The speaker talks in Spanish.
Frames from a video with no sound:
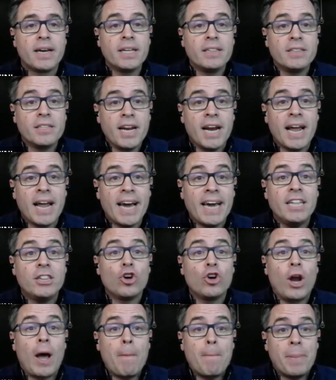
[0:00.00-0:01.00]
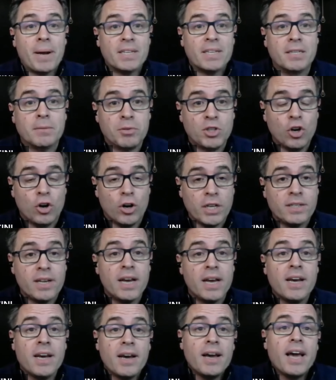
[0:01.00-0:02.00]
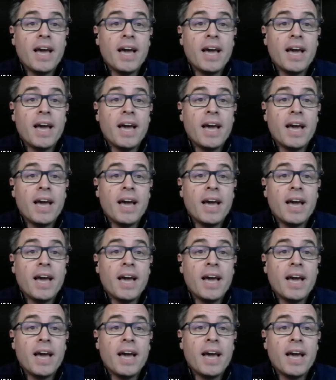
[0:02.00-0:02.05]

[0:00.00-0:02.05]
que tiene la gente o las percepciones